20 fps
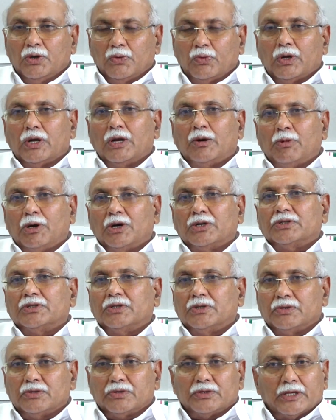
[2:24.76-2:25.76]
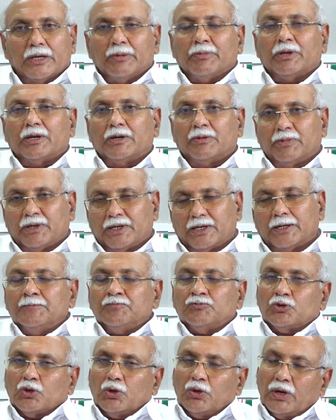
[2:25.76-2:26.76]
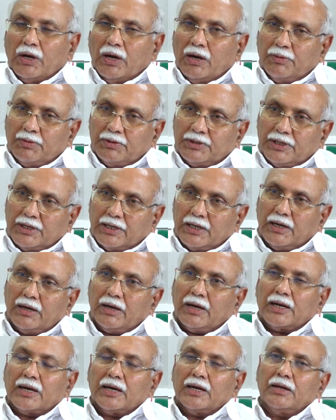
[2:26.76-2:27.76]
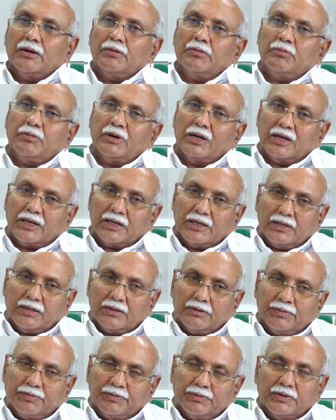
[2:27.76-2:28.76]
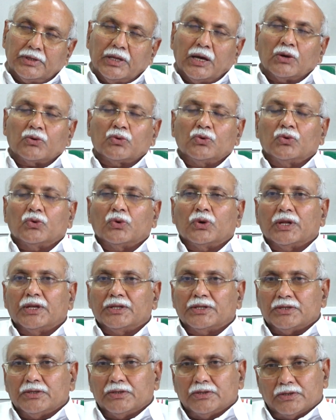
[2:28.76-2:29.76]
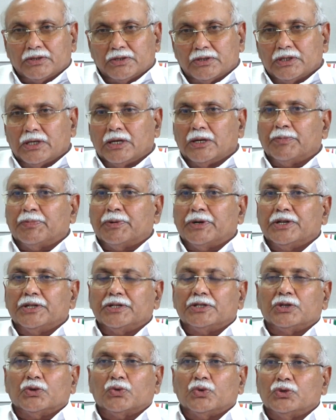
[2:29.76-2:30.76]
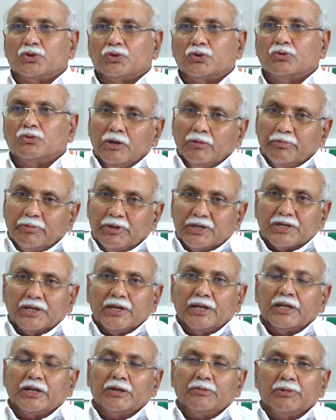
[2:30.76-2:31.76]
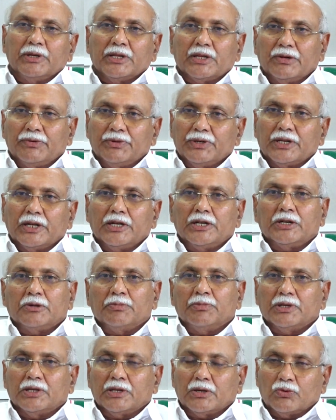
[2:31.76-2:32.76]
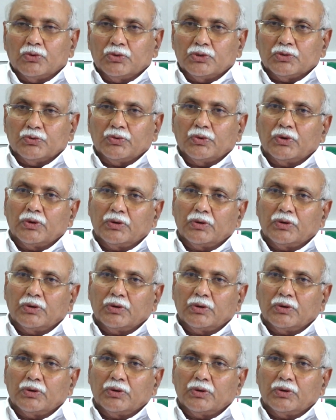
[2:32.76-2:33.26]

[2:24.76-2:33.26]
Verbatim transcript: వన్ అమాంగ్ దేమన్నమాట అన్నమాట సో ఆ విధంగా అక్కడ మనకి నాకు కూడా చిన్నప్పటి నుంచి కొంచెం మిషనరీ మీద వీటన్నిటి మీద కొంచెం